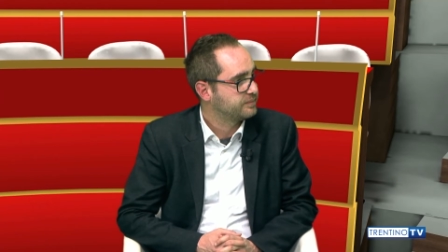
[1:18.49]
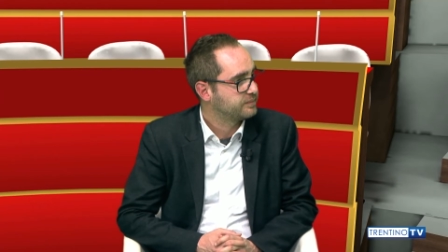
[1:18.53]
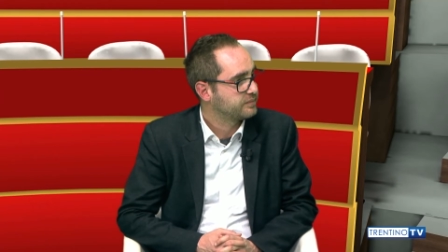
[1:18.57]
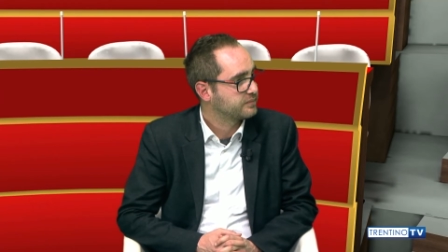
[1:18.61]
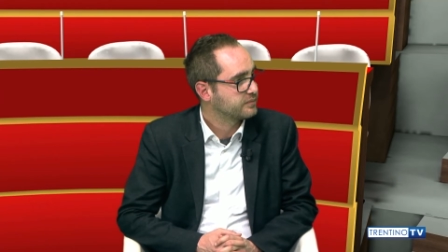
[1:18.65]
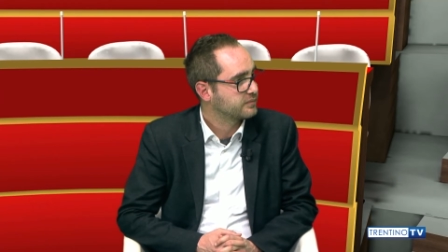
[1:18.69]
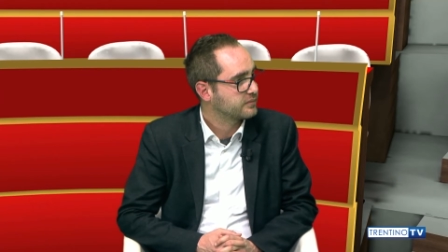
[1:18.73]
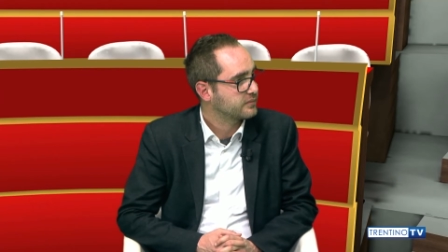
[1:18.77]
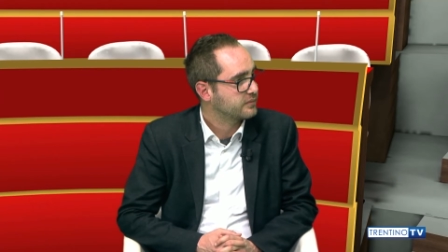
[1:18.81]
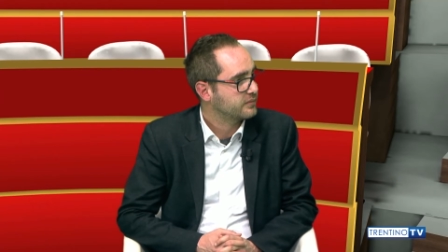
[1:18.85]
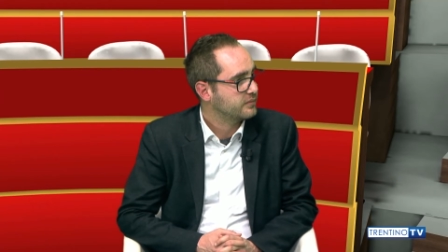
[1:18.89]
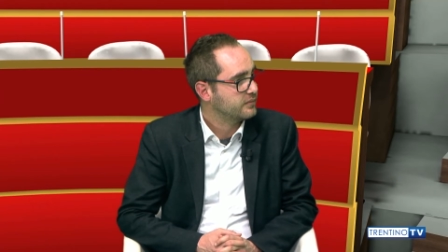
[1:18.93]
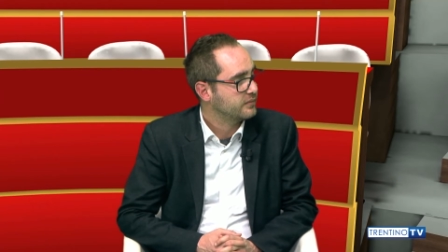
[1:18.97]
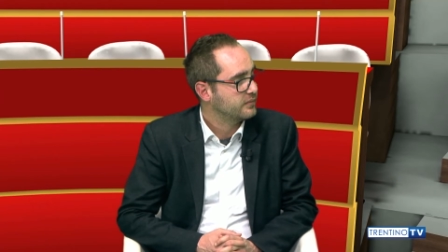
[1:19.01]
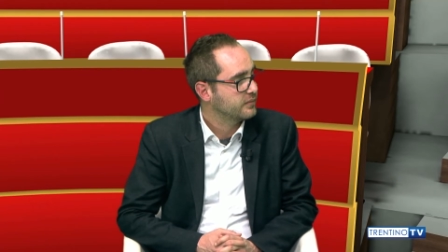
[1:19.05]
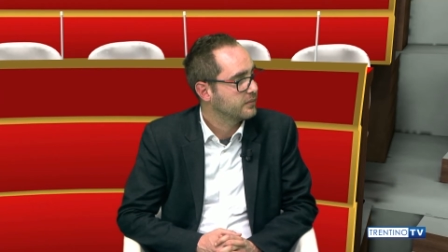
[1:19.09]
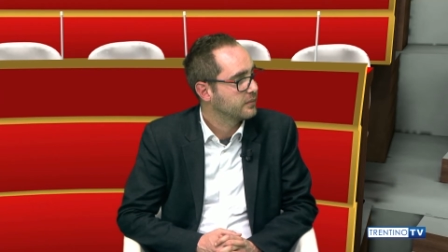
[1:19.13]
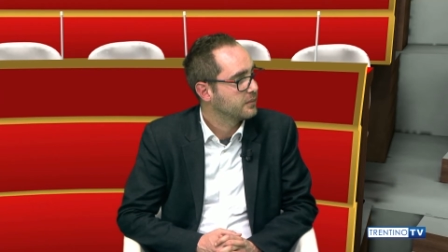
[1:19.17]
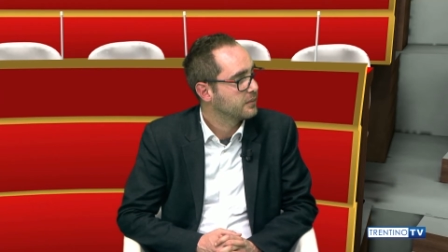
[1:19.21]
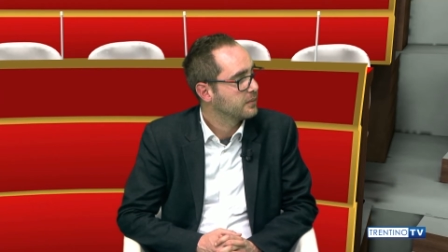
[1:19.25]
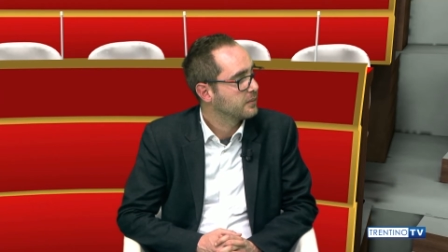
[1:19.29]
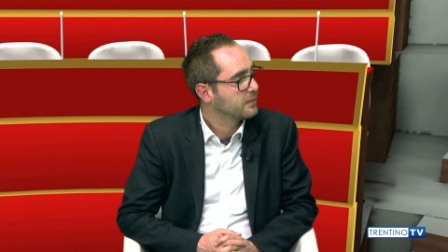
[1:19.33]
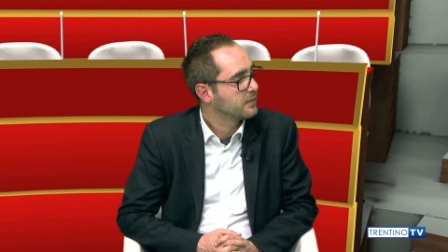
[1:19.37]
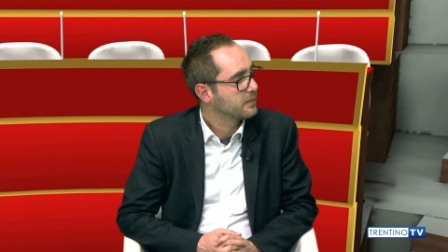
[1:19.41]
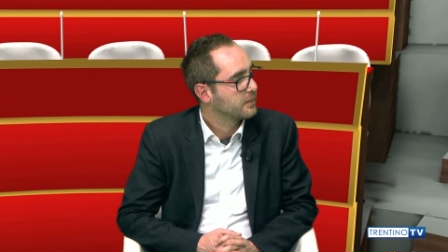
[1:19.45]
Ecco,
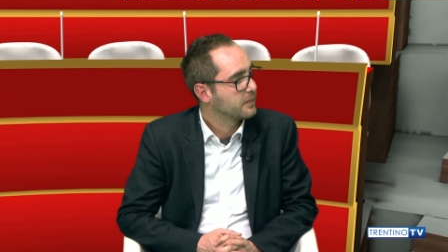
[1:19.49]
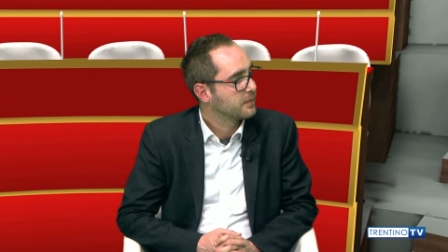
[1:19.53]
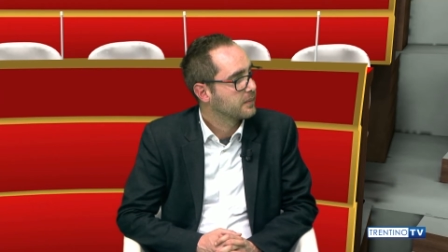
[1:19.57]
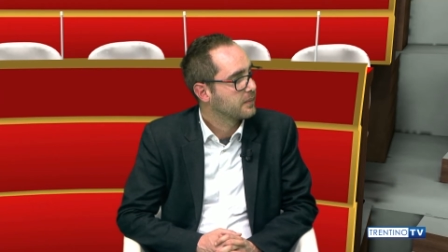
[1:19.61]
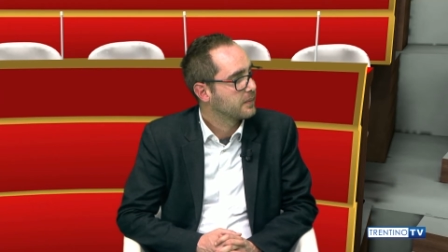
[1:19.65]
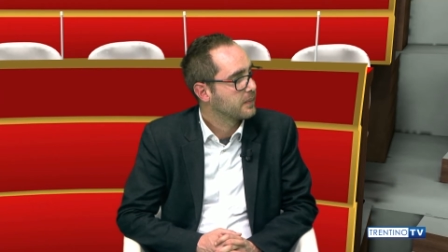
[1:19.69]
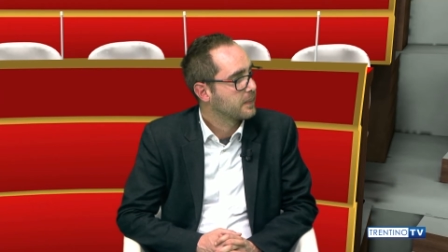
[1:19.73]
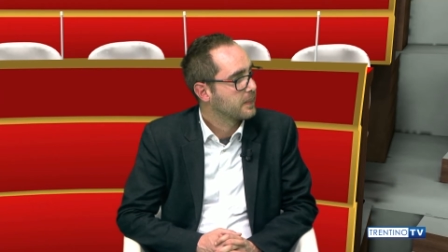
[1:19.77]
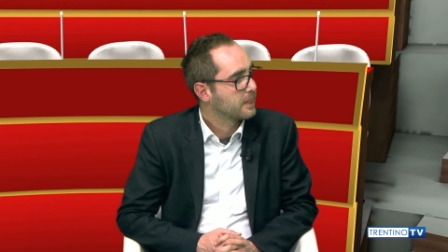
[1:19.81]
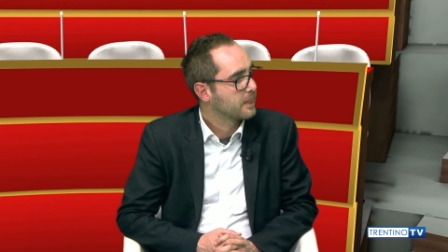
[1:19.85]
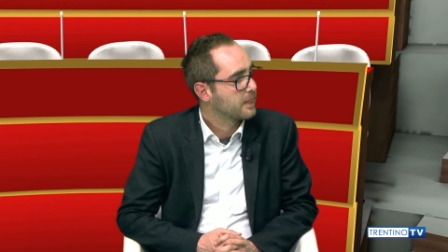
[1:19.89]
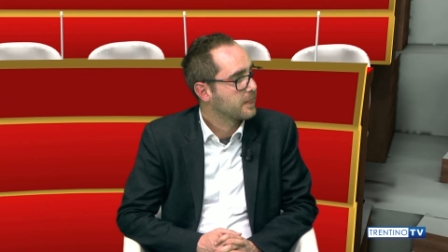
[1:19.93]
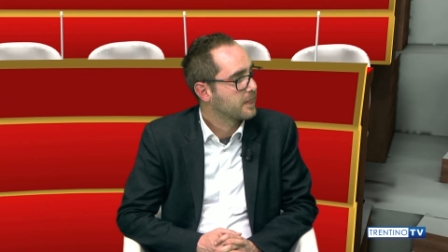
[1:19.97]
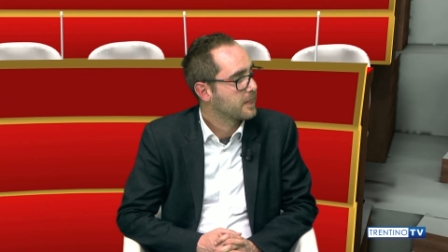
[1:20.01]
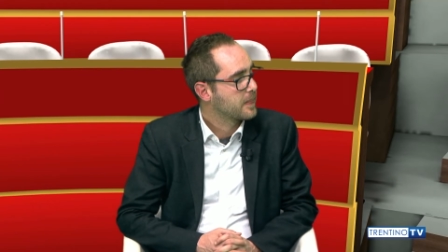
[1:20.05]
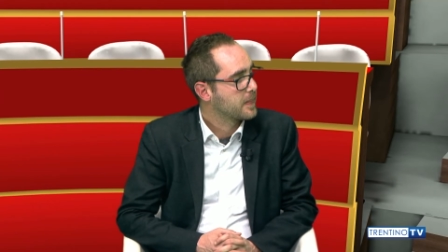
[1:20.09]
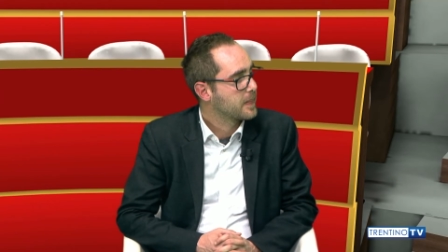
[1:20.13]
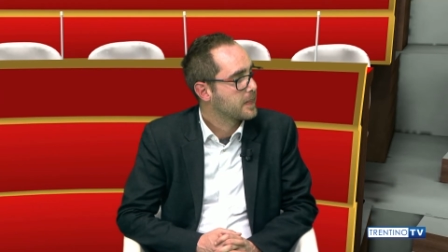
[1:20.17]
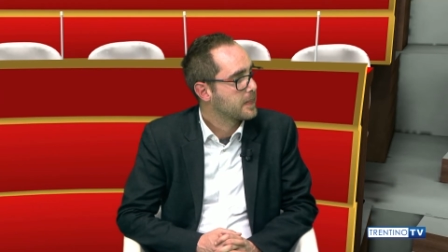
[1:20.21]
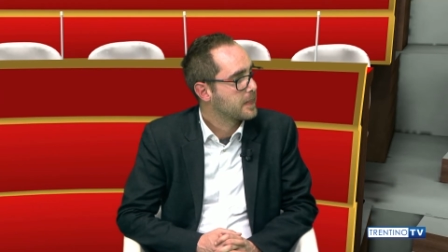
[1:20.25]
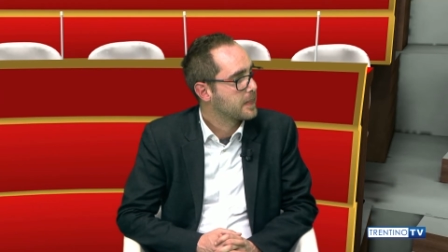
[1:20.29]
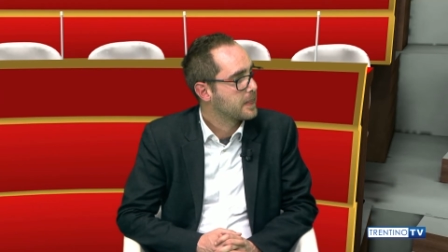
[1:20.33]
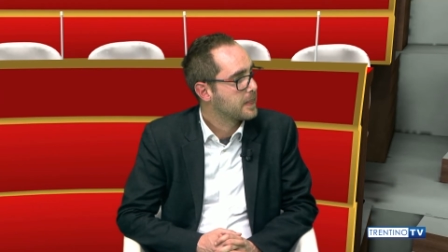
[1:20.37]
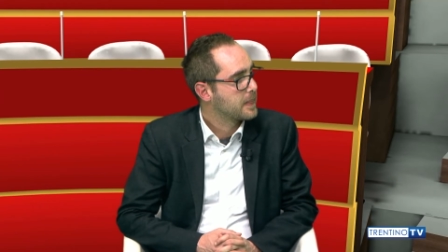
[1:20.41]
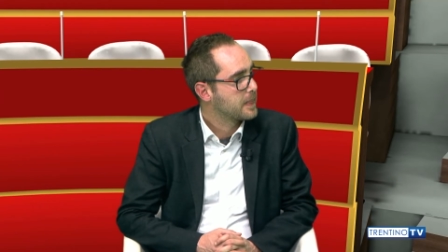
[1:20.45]
Qual è stata
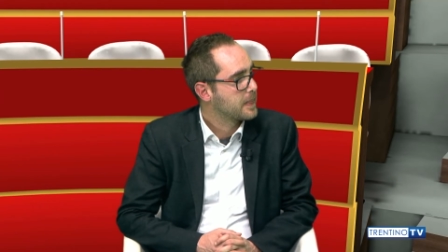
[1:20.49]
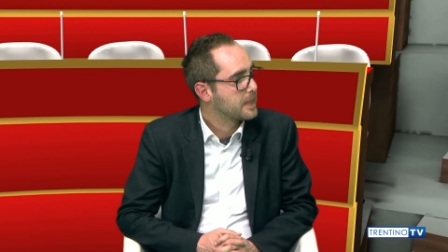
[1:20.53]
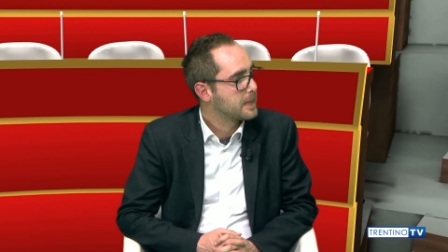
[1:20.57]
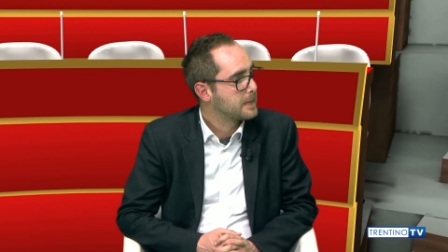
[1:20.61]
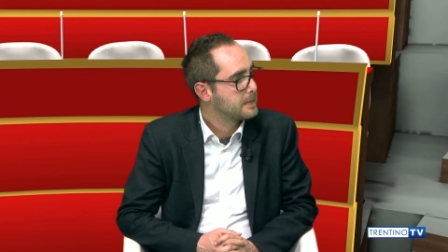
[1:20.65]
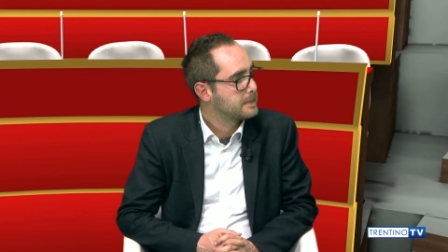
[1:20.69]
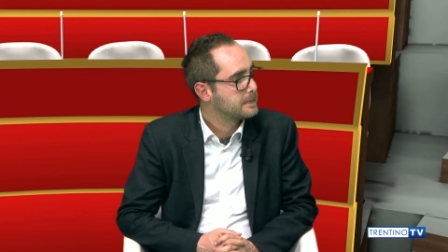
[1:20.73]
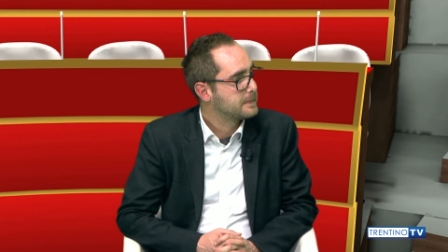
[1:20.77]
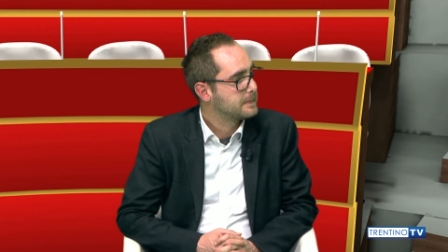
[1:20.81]
l'esperienza